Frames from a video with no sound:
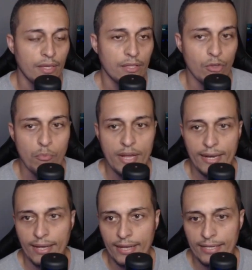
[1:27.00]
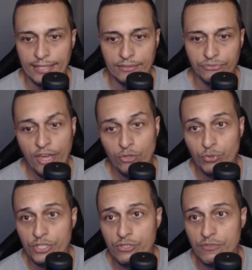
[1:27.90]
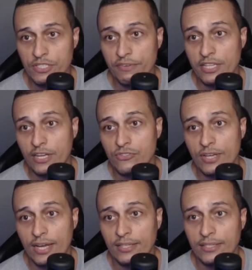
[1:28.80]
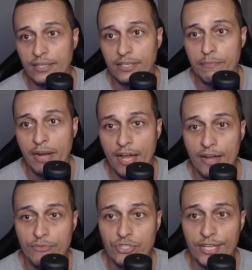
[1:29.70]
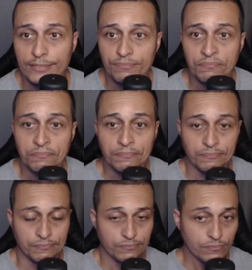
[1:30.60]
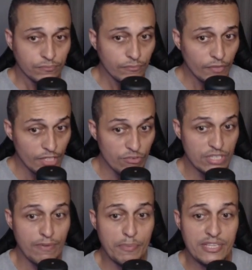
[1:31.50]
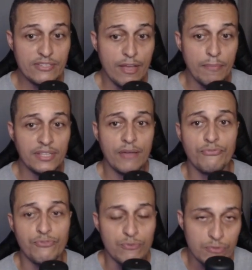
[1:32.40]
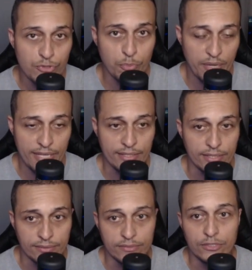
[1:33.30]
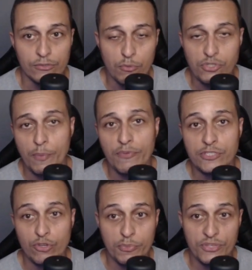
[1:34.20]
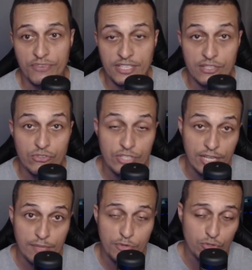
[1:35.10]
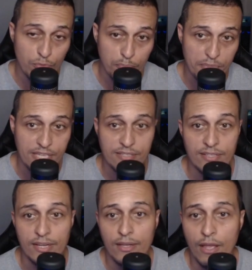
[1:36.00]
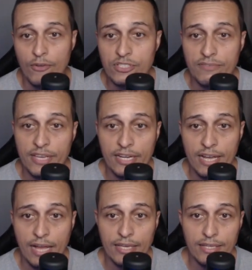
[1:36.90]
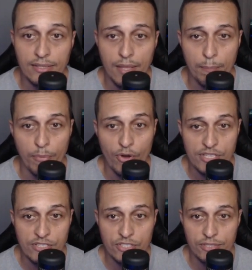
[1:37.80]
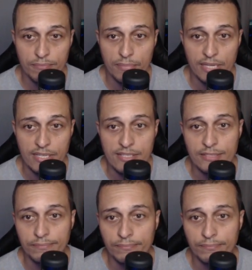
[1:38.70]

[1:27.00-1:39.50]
Então bora lá, galera. Feito isso, você vai estar com a sua carteira aqui Bravos, tá? E você vai precisar mandar fundos para ela. E vou mostrar para vocês como a gente faz isso diretamente com o Pix, tá? Você vai clicar aqui em Deposit, beleza?